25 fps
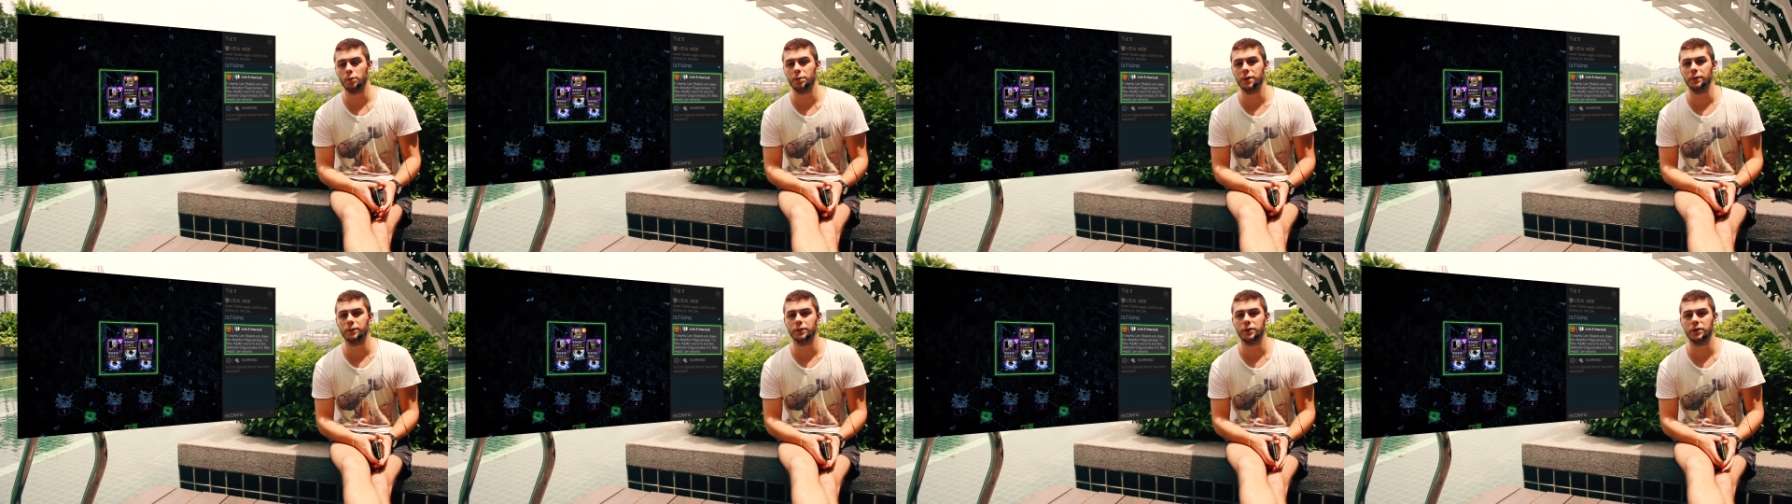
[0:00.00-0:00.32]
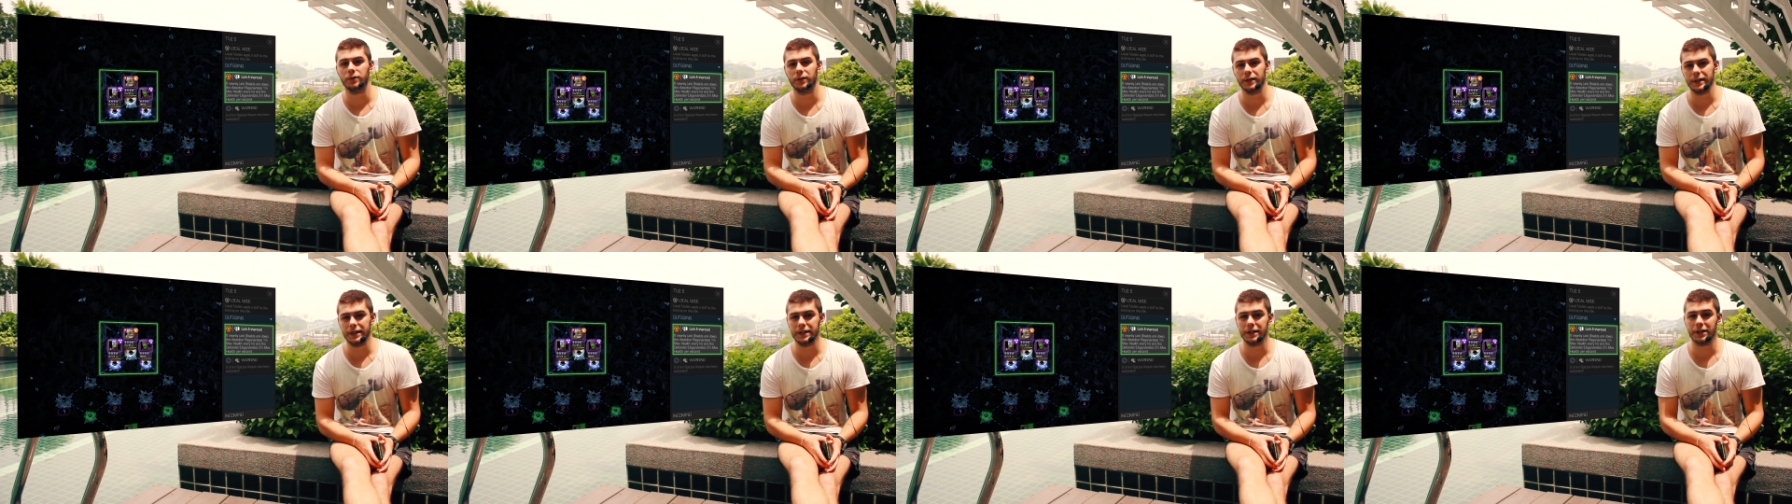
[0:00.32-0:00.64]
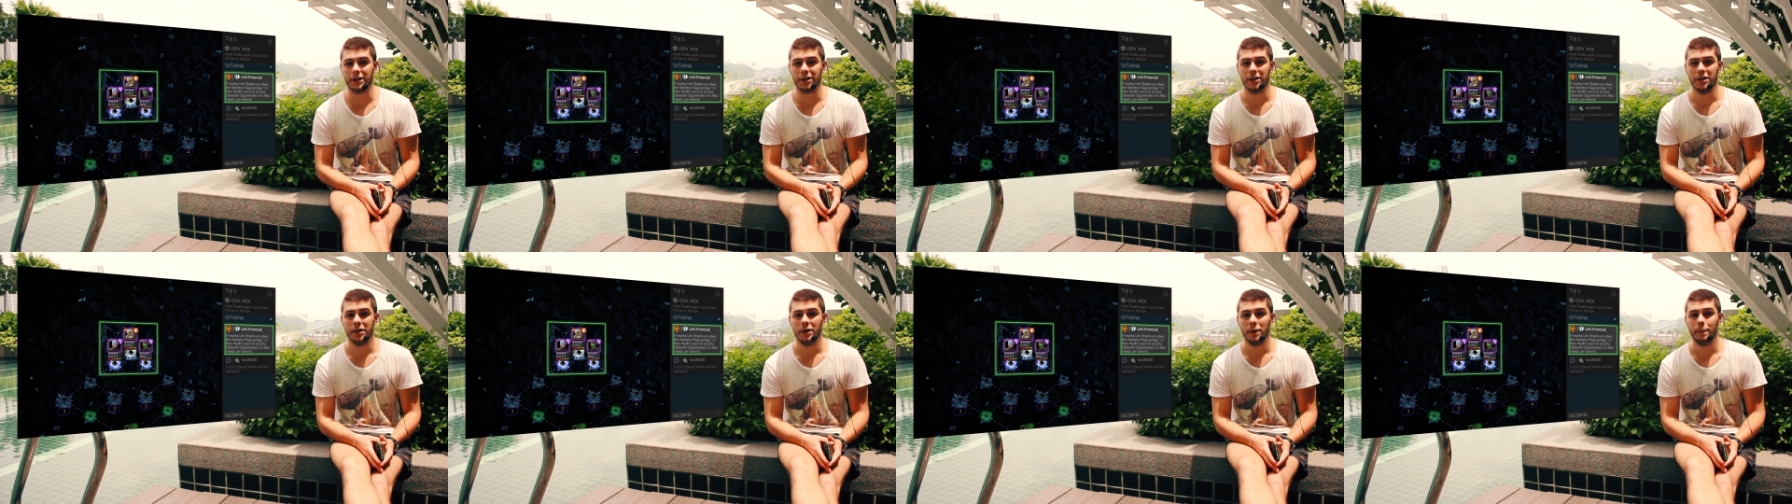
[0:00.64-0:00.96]
Убив
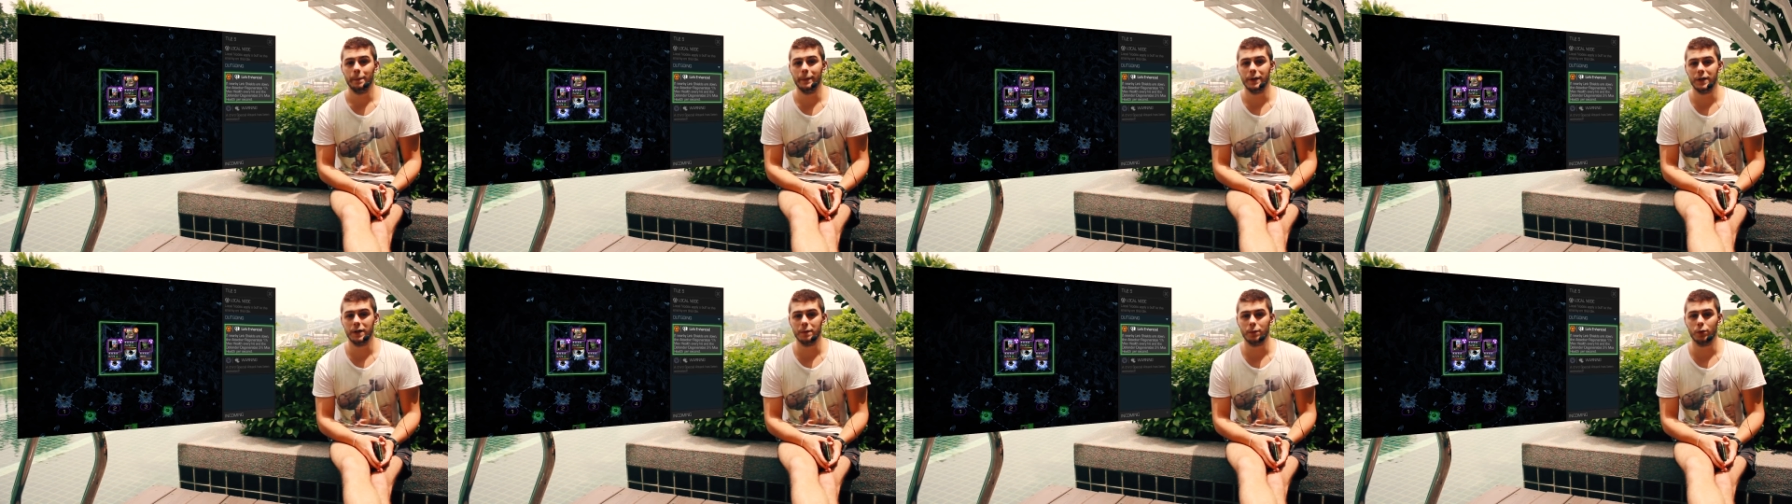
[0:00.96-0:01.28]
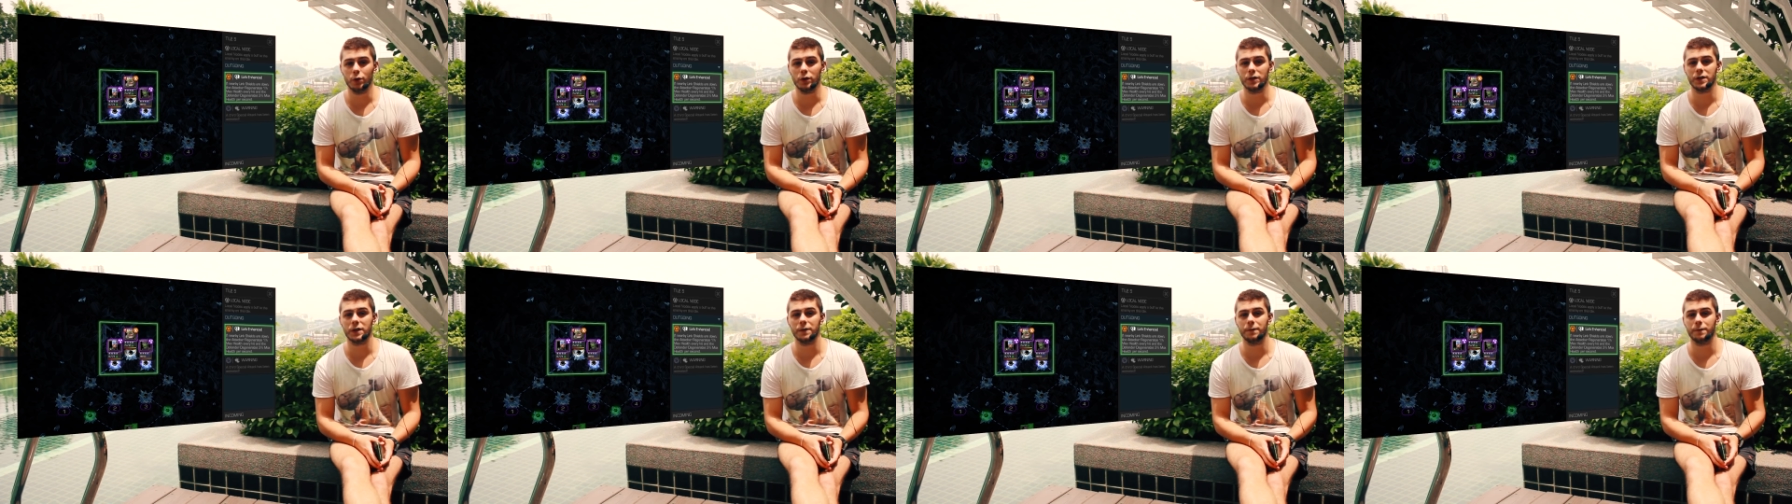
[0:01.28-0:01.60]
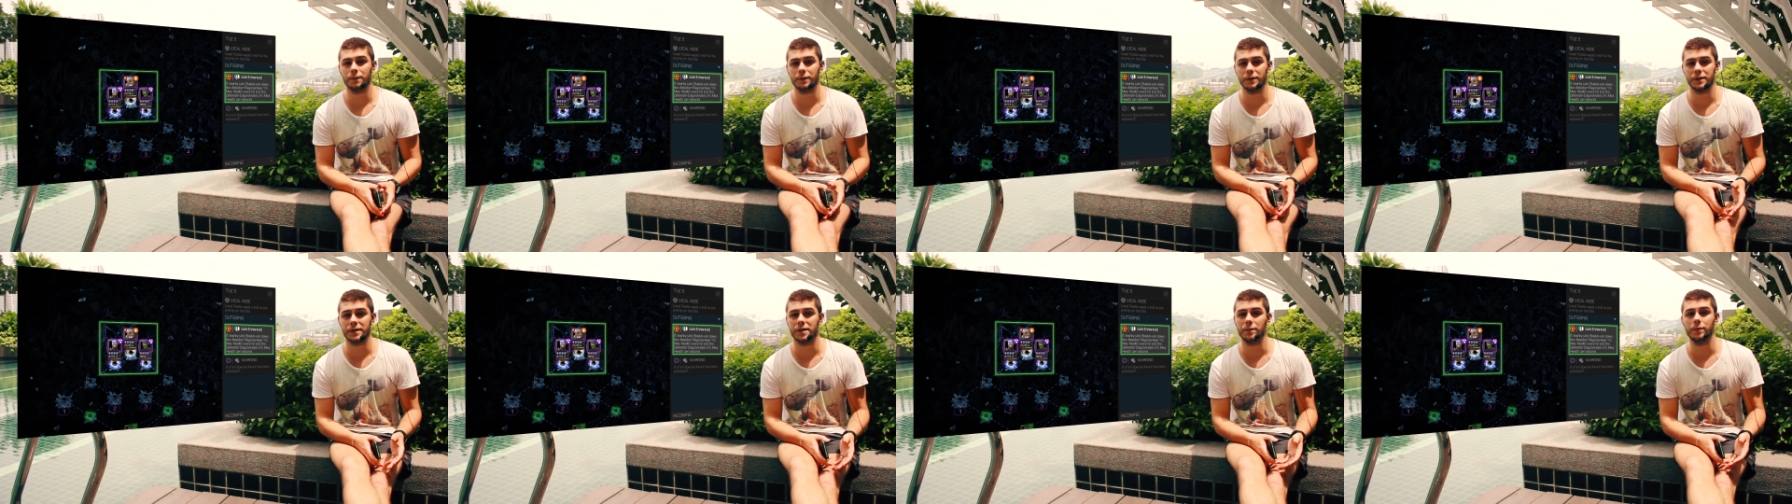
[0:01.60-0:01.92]
двоих мини-боссов,
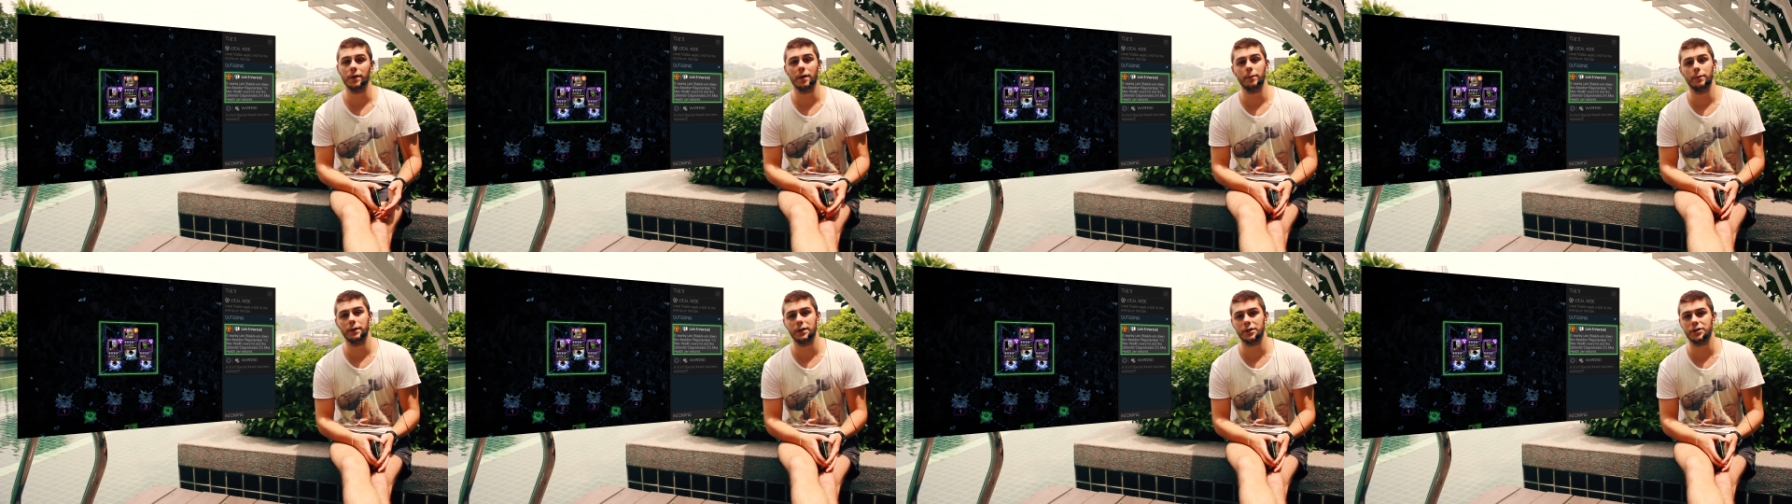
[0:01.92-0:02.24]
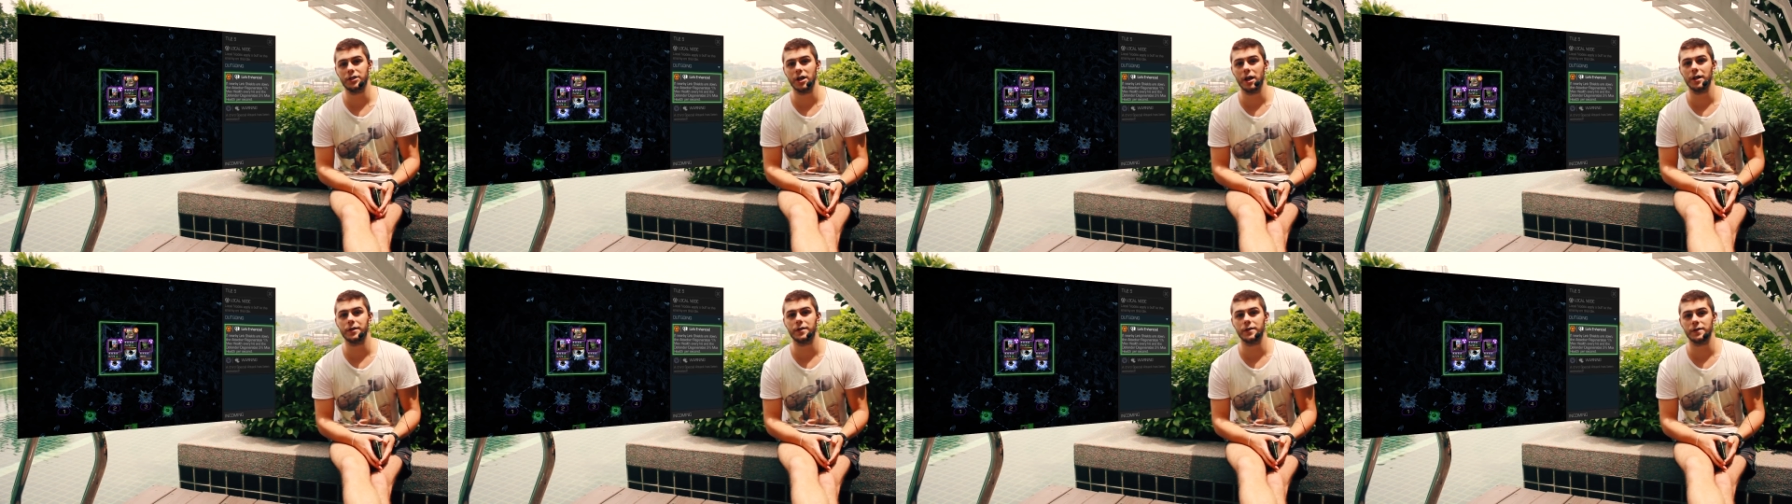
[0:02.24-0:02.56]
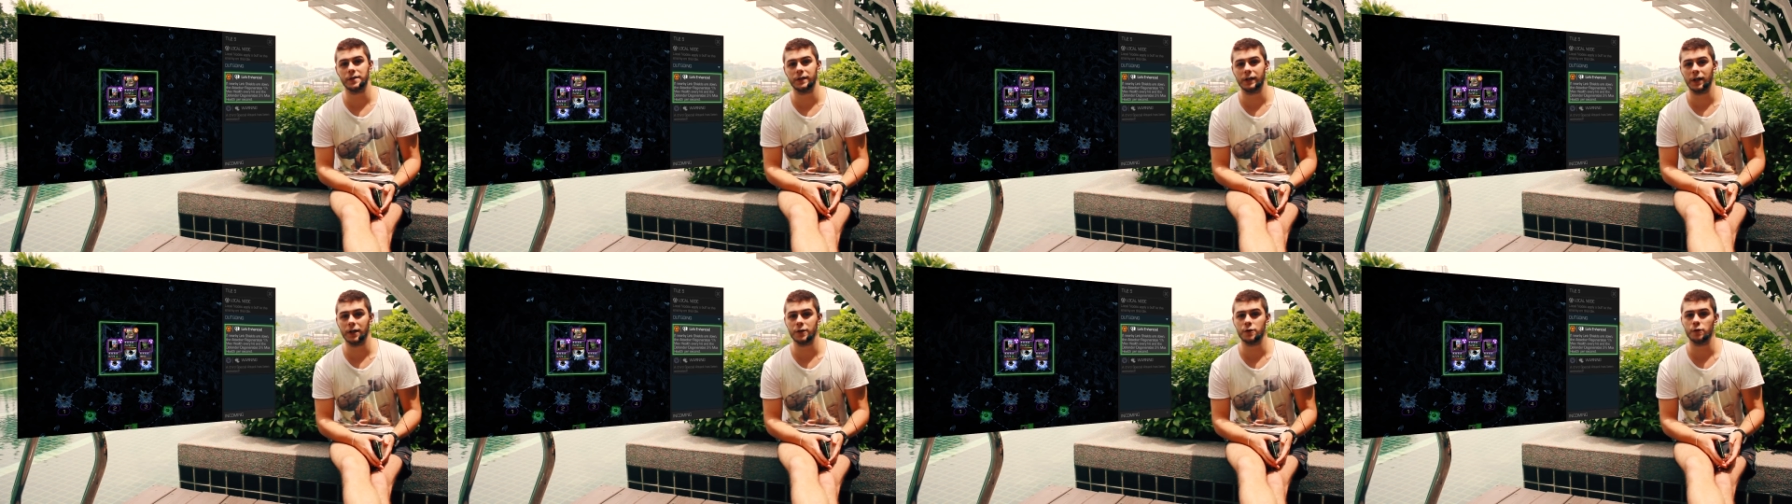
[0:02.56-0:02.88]
вы себе
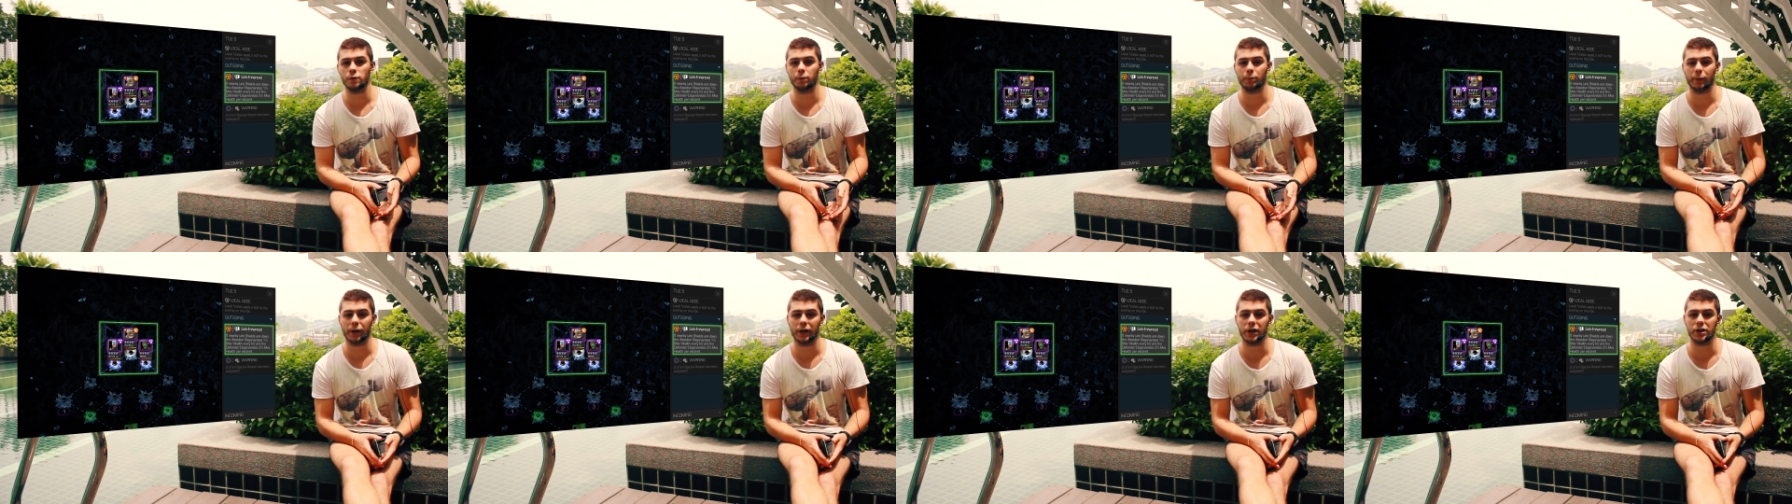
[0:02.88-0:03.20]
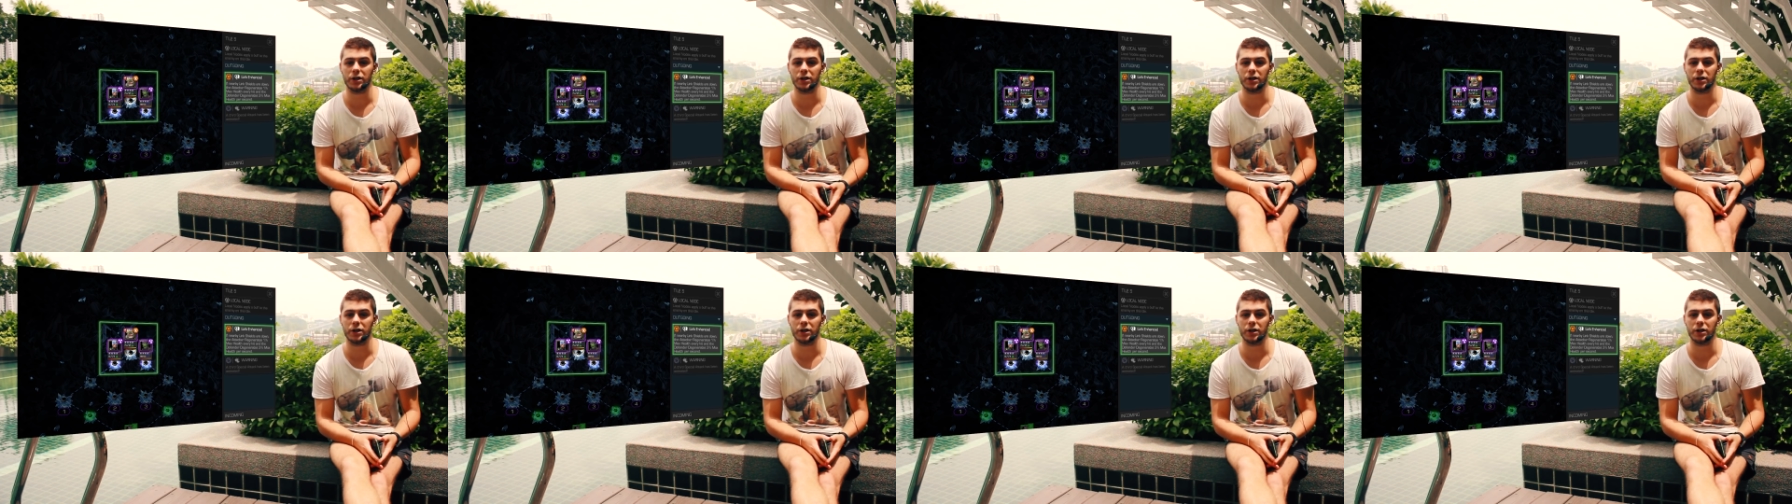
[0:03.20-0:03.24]
облегчаете задачу в